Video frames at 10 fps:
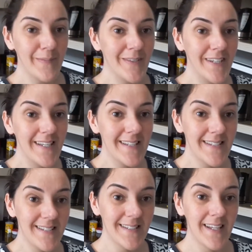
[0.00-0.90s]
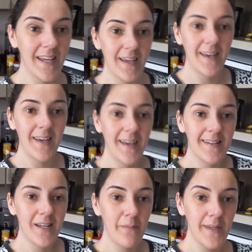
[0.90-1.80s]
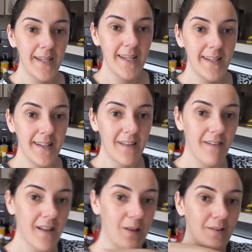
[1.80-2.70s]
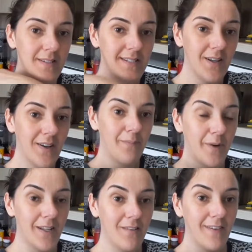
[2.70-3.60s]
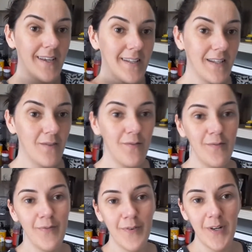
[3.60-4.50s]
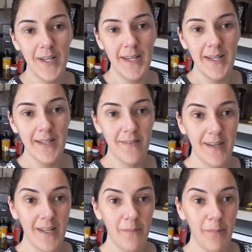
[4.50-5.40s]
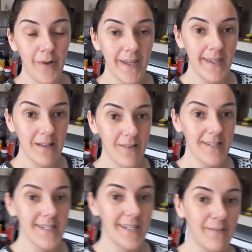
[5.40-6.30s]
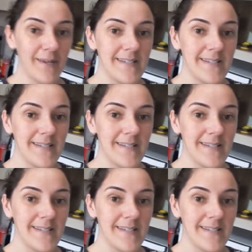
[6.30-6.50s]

Amores, é, terminei de lavar a louça ó, e podem ver que não foi, não era pouquinha louça, né?